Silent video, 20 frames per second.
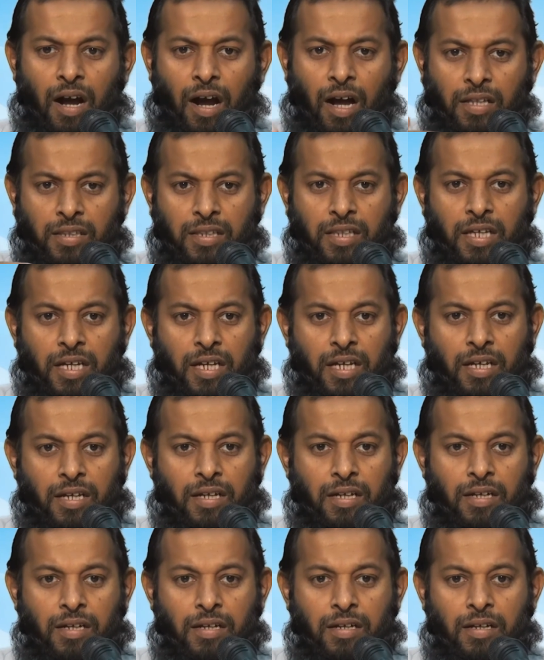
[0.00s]
அந்த
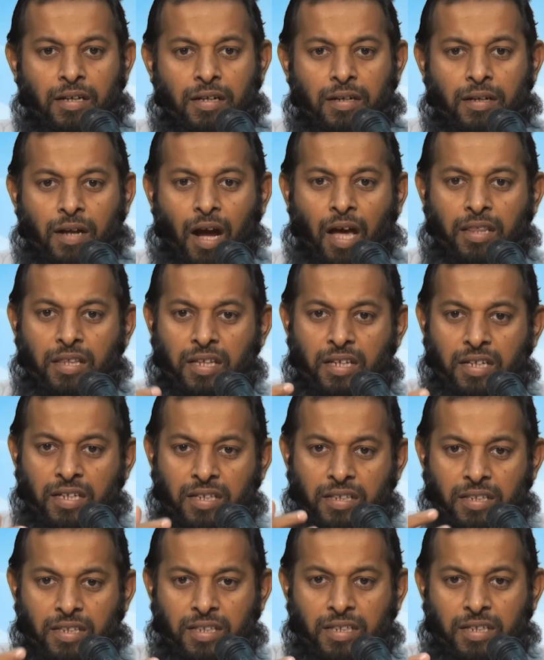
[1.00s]

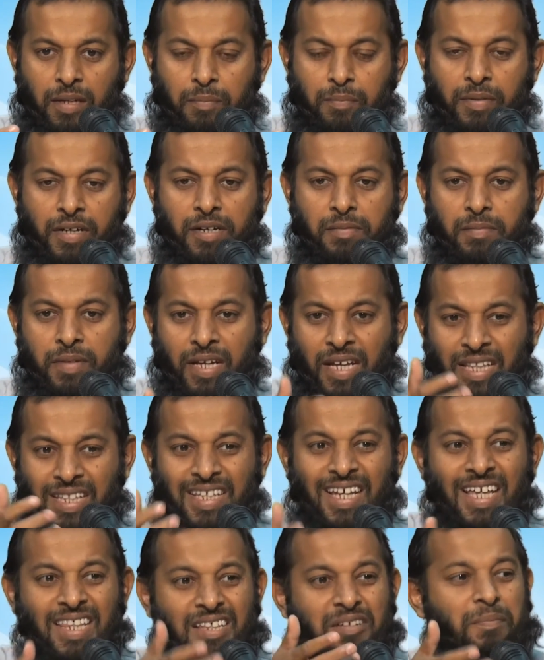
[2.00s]
அதிலிருந்து நம்மிடம் எது
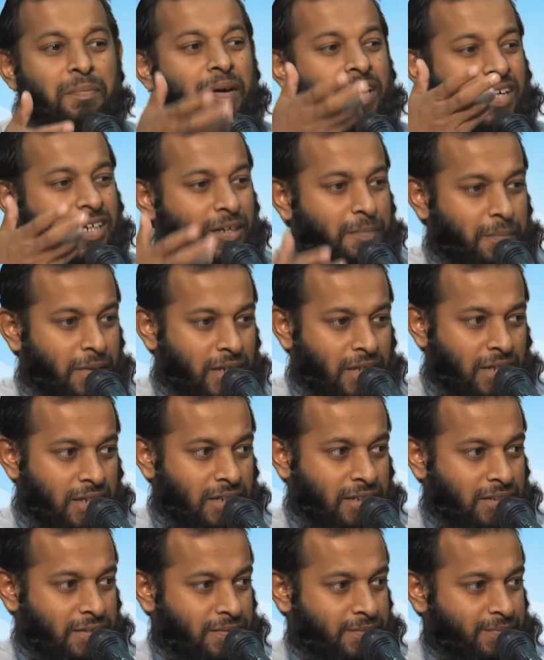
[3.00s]
எதிர்பார்க்கப்படுகிறது